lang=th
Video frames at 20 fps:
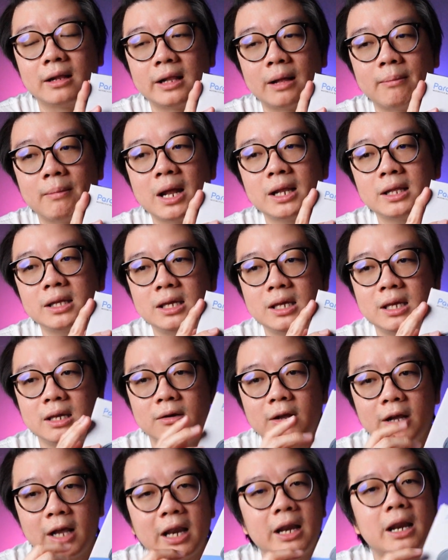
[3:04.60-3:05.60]
สามารถขี่
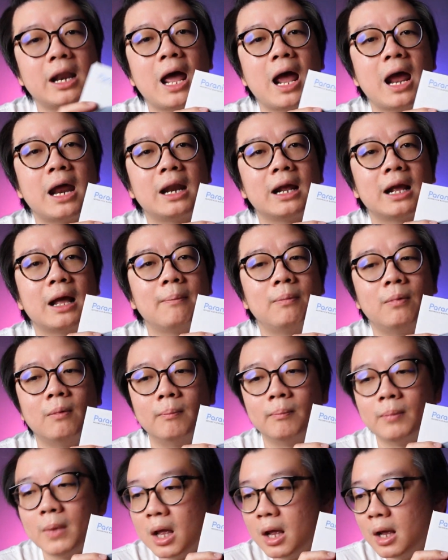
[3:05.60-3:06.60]
ด้วยกันได้นะครับผม
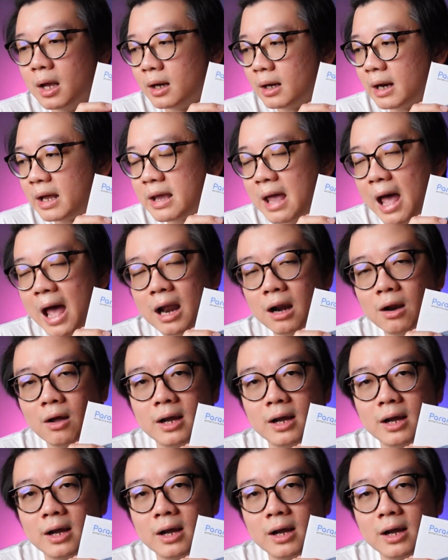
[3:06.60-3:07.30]
ระยะ